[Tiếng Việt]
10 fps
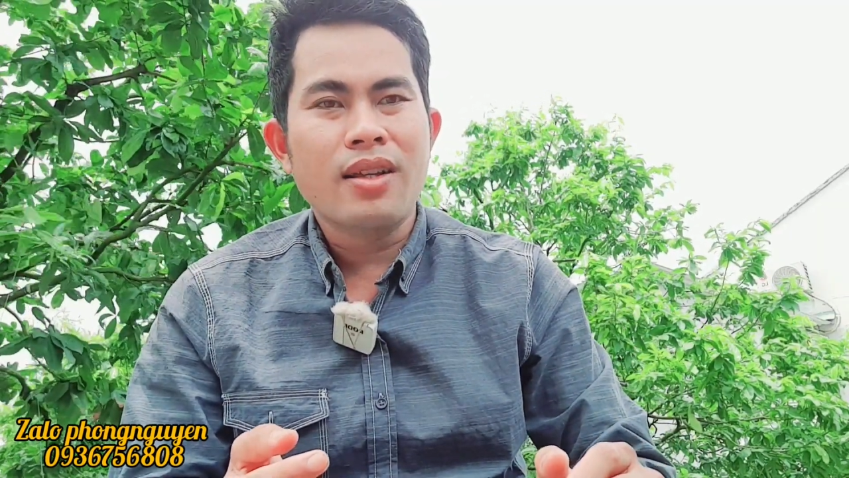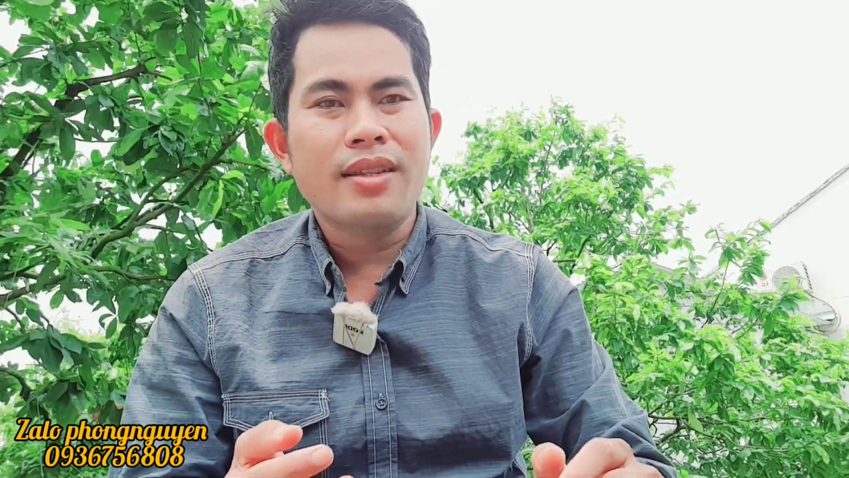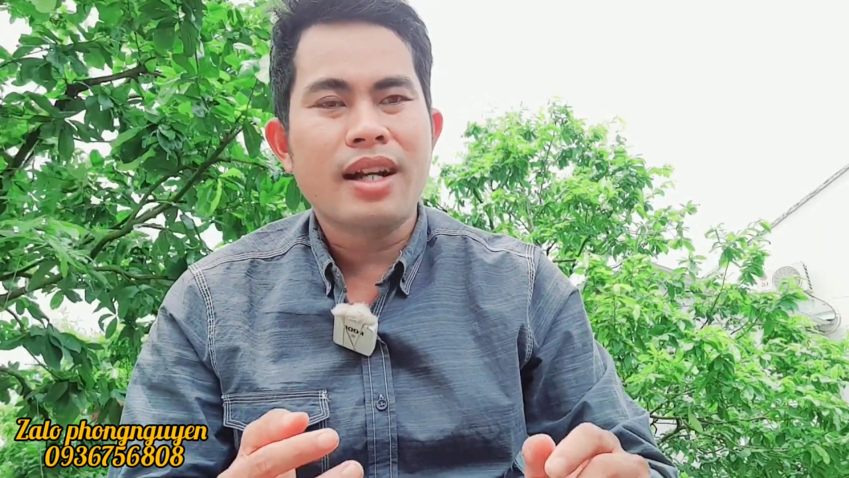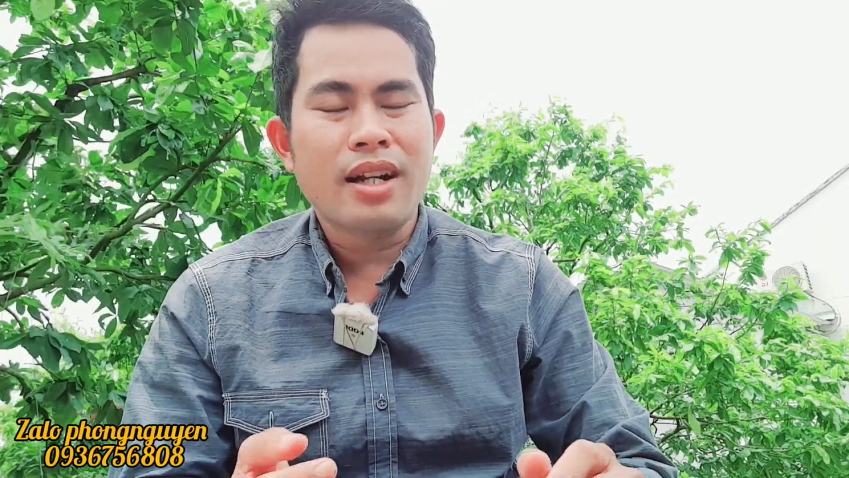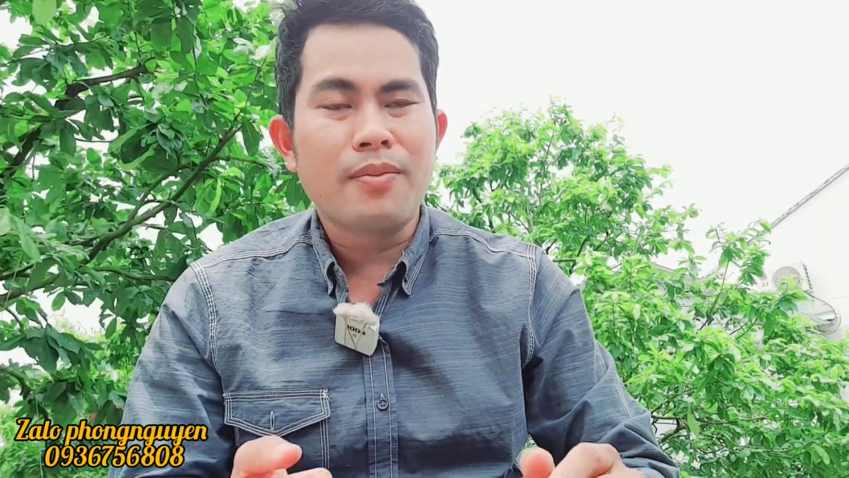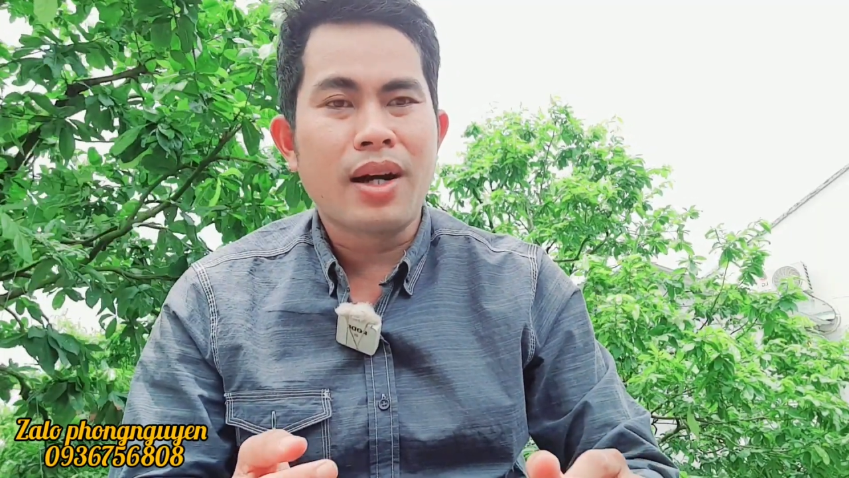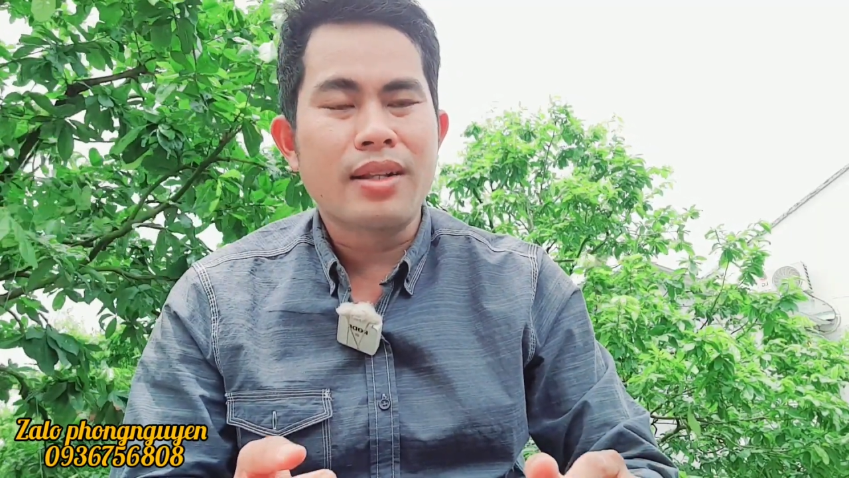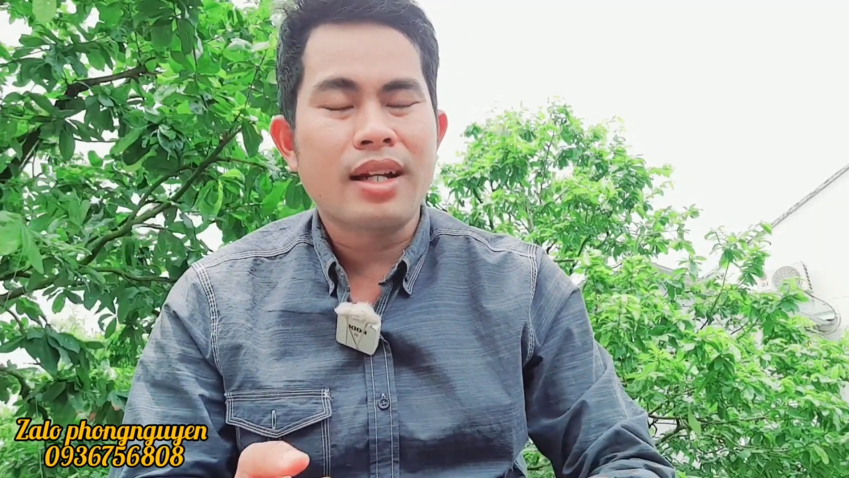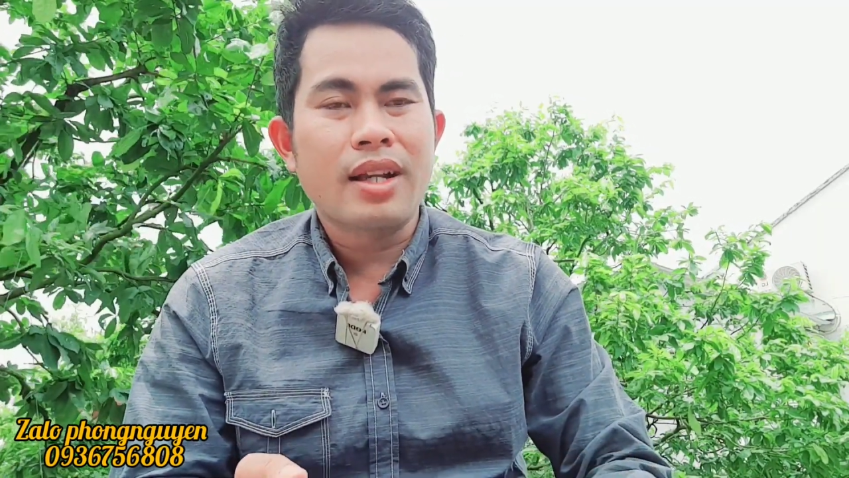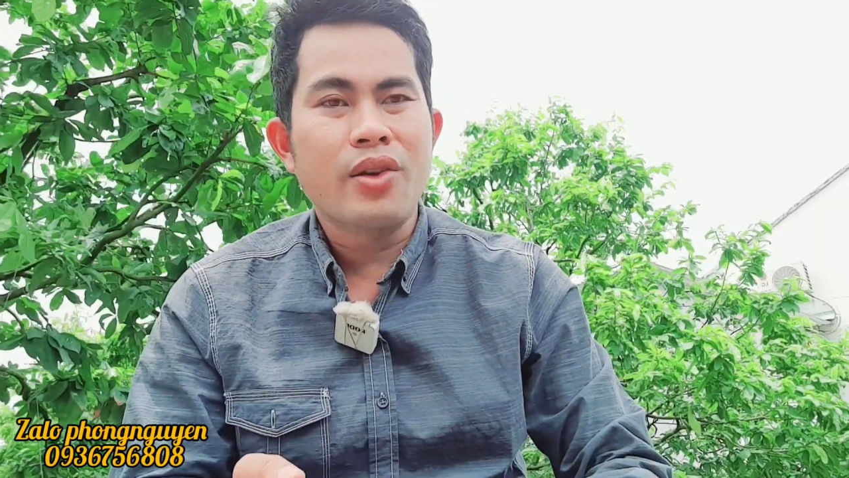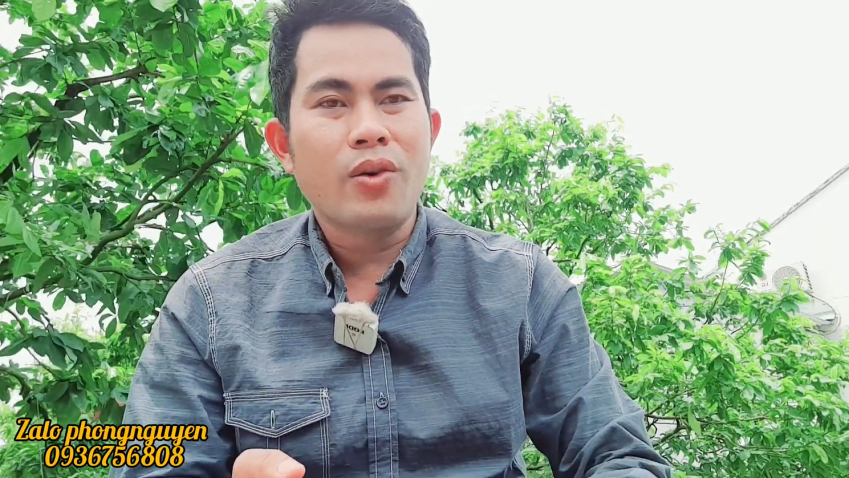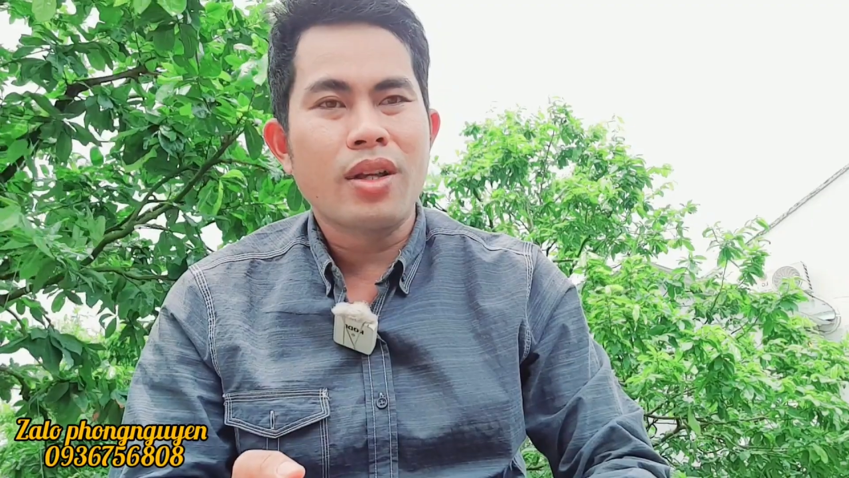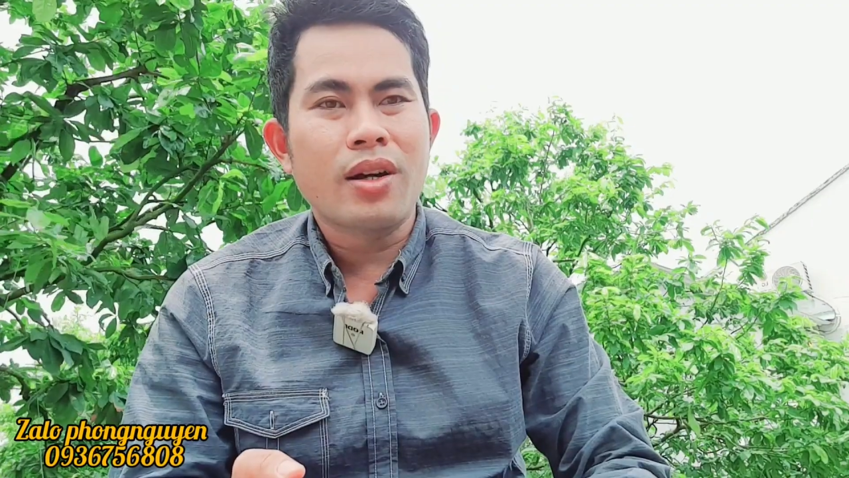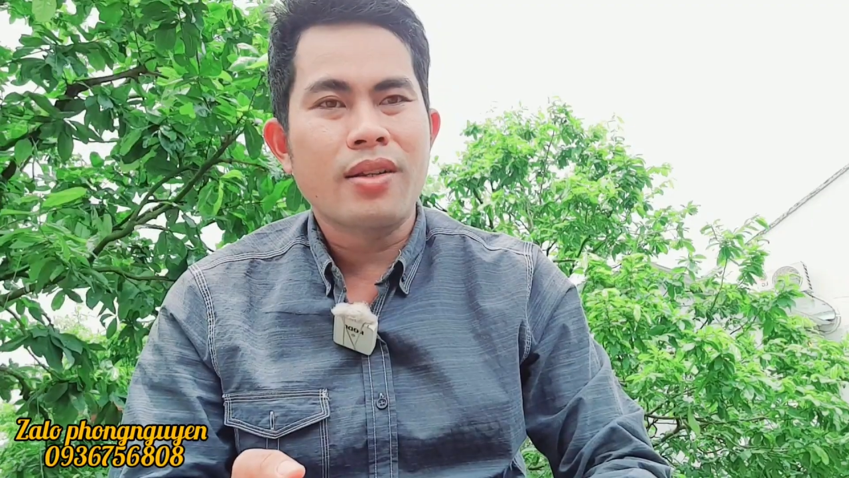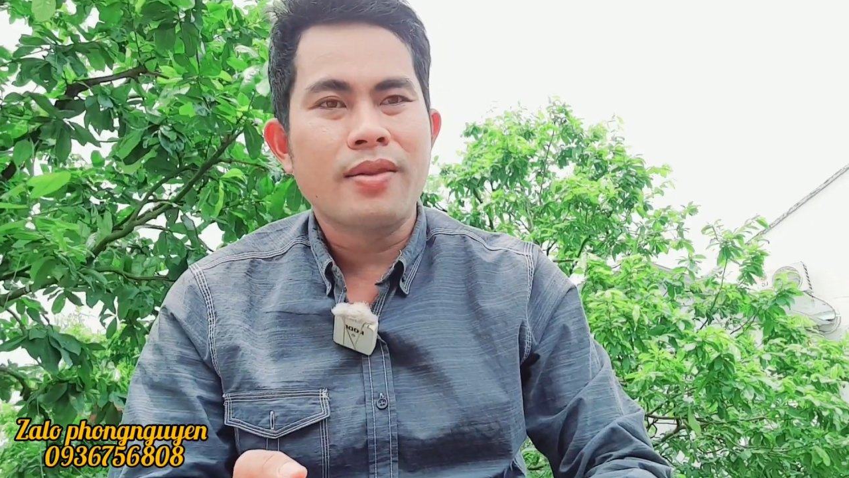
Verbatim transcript: thì rất là mừng, rất là vui rồi.